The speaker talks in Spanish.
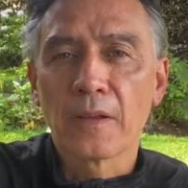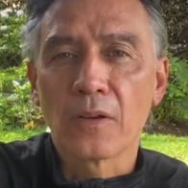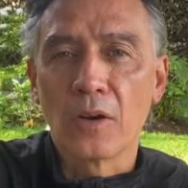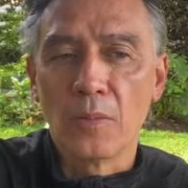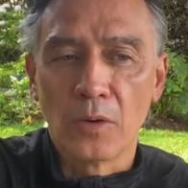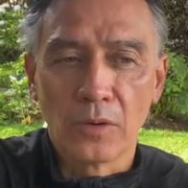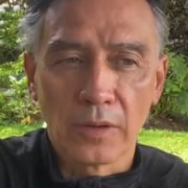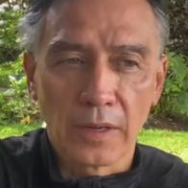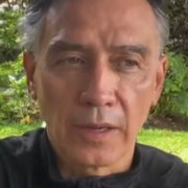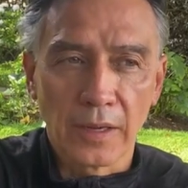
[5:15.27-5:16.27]
y cómo
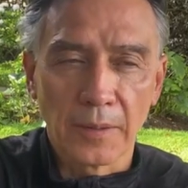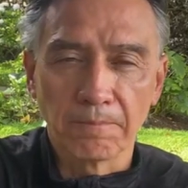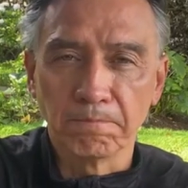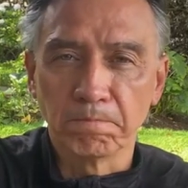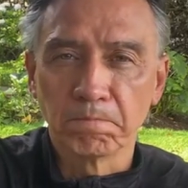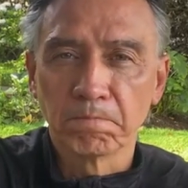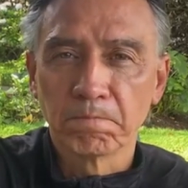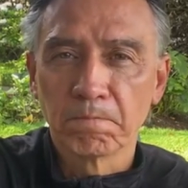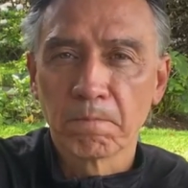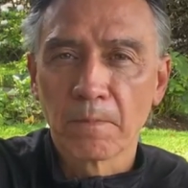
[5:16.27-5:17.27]
em,
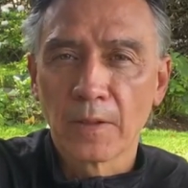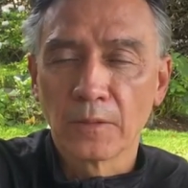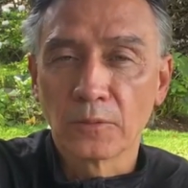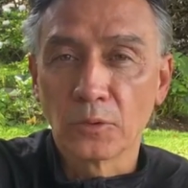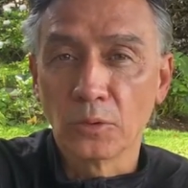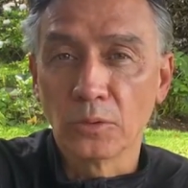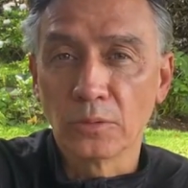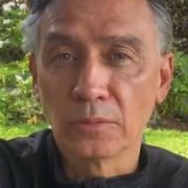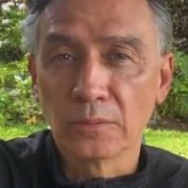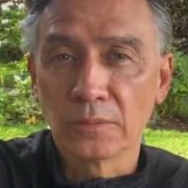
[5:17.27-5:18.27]

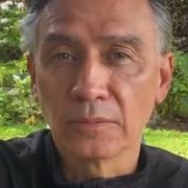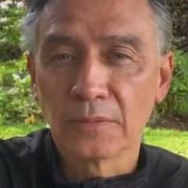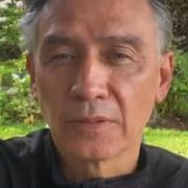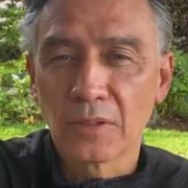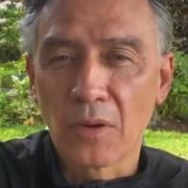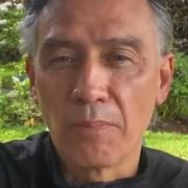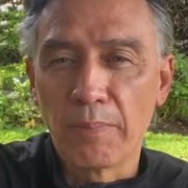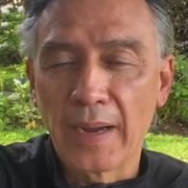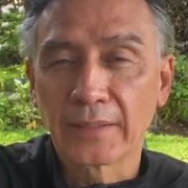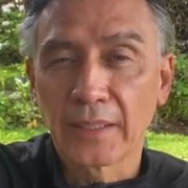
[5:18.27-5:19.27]
tú
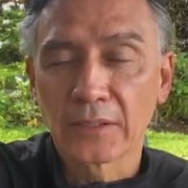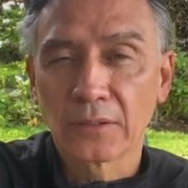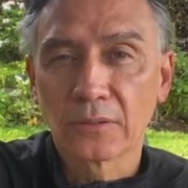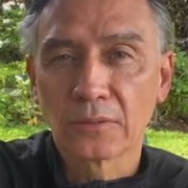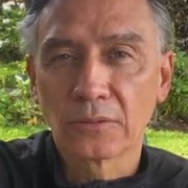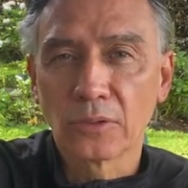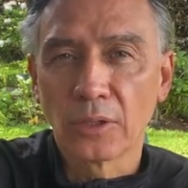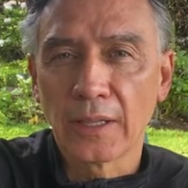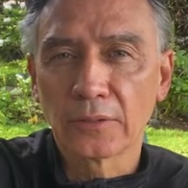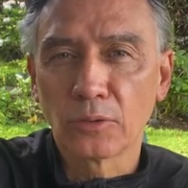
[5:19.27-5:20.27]
compactas
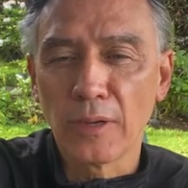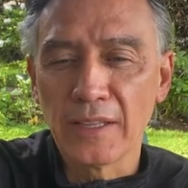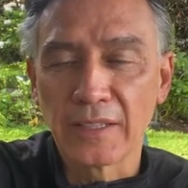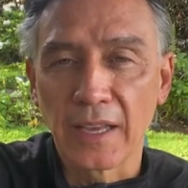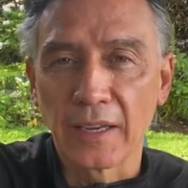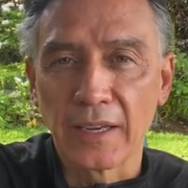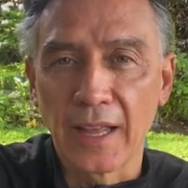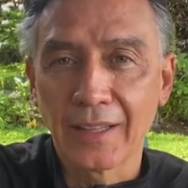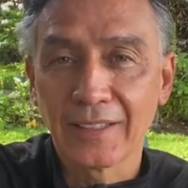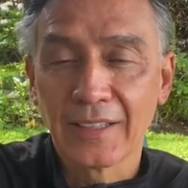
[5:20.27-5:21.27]
toda tu
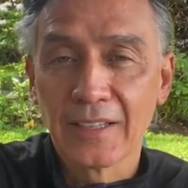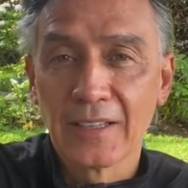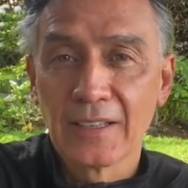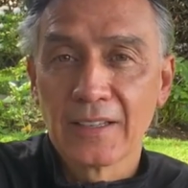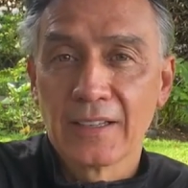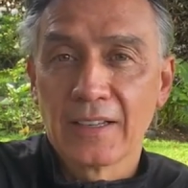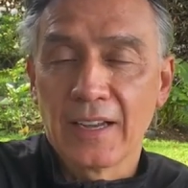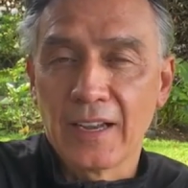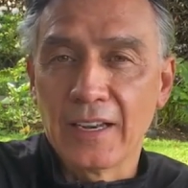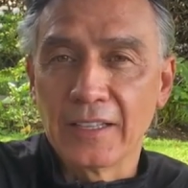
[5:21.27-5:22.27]
integridad
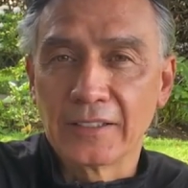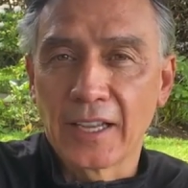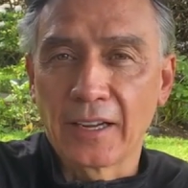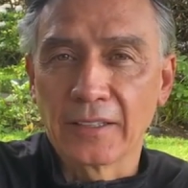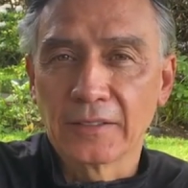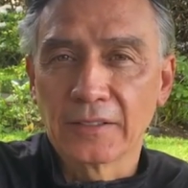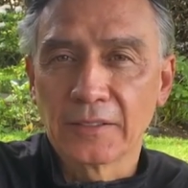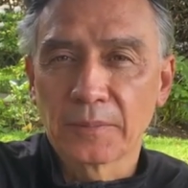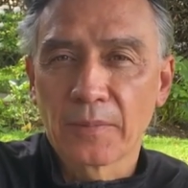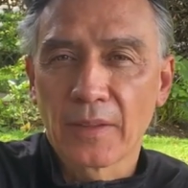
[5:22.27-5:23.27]
en el ser.
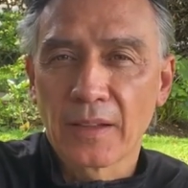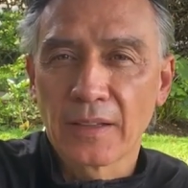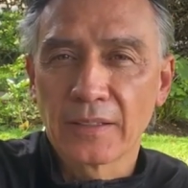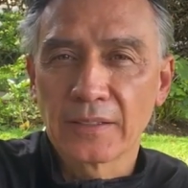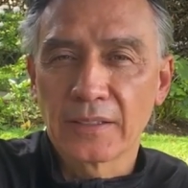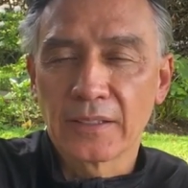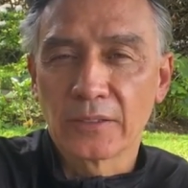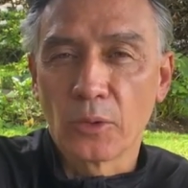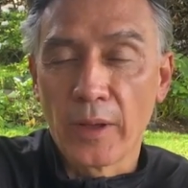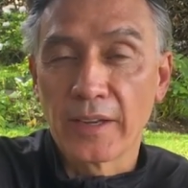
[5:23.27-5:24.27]

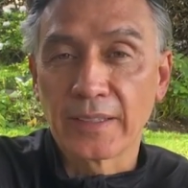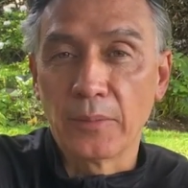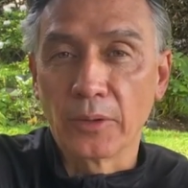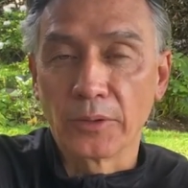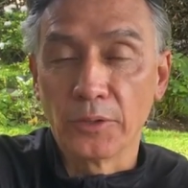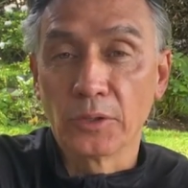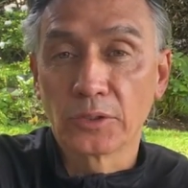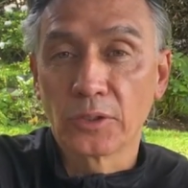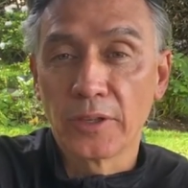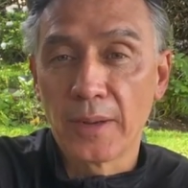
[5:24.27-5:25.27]
Tú eres amor,
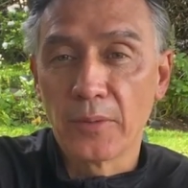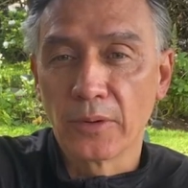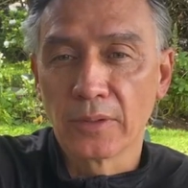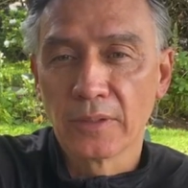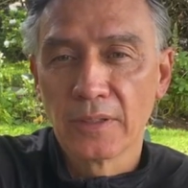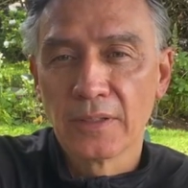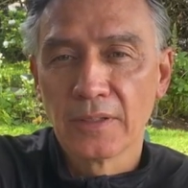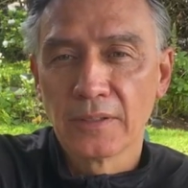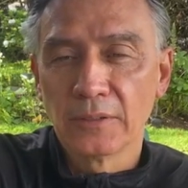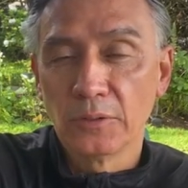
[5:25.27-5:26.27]
yo soy amor
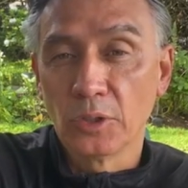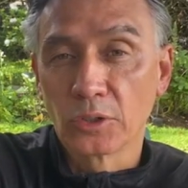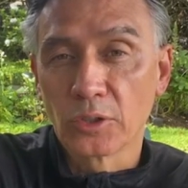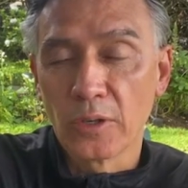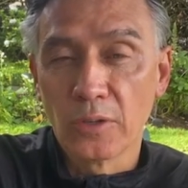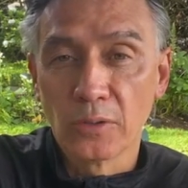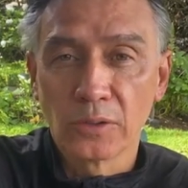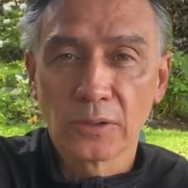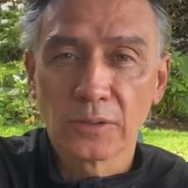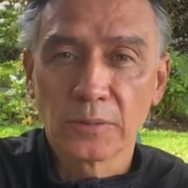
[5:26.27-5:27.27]
yo soy
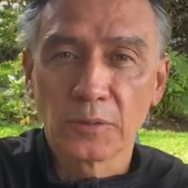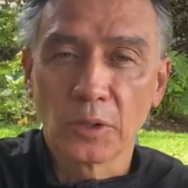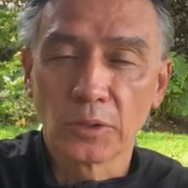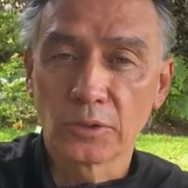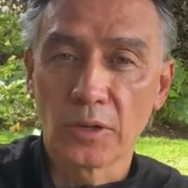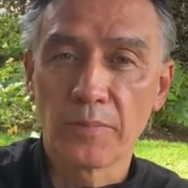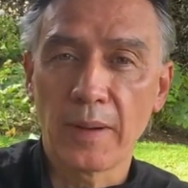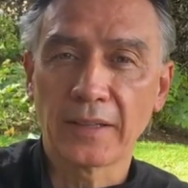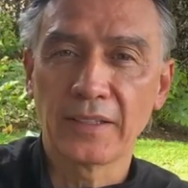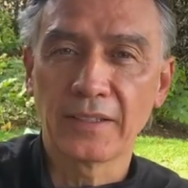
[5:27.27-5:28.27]
luz, yo soy
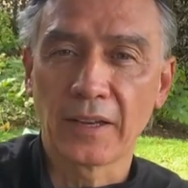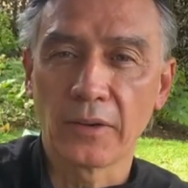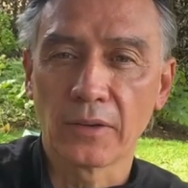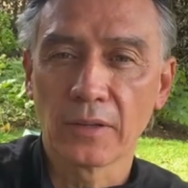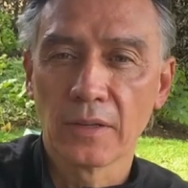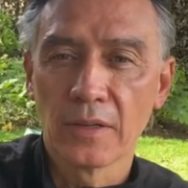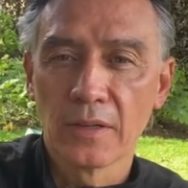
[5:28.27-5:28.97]
paz interior